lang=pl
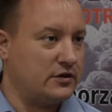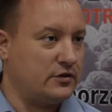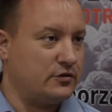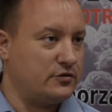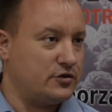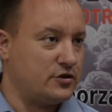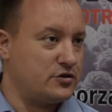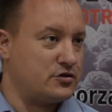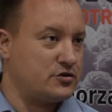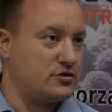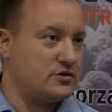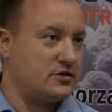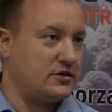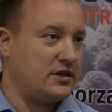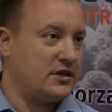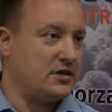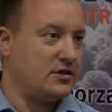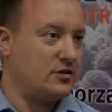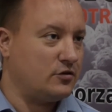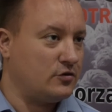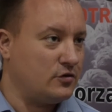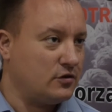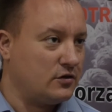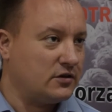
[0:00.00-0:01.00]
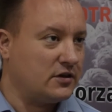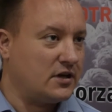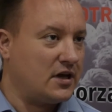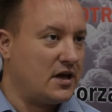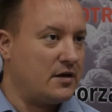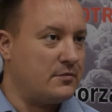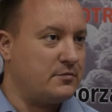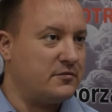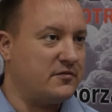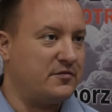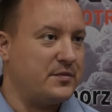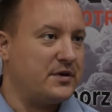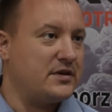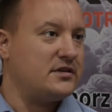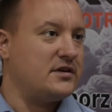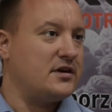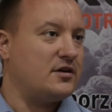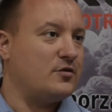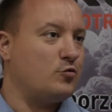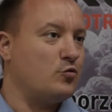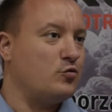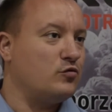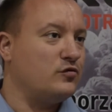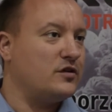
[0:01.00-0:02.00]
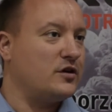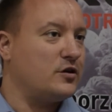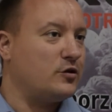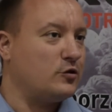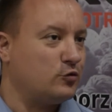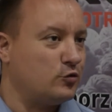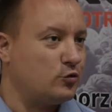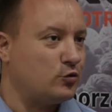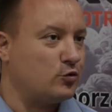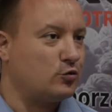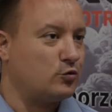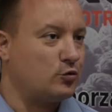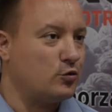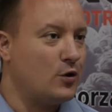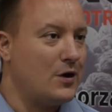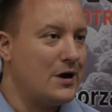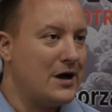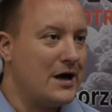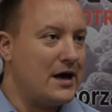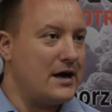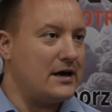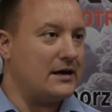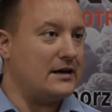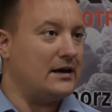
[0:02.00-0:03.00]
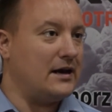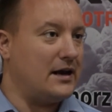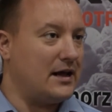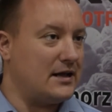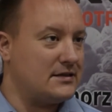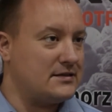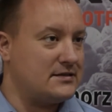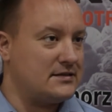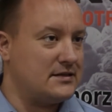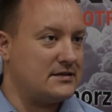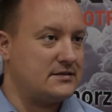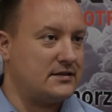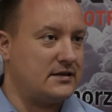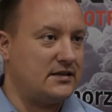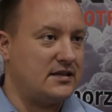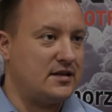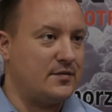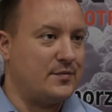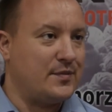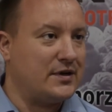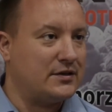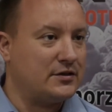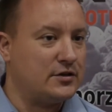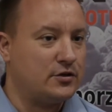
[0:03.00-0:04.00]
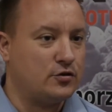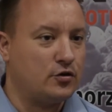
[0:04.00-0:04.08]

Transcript: chociaż kiedy oglądałem w mediach głównego nurtu relacje z tej debaty,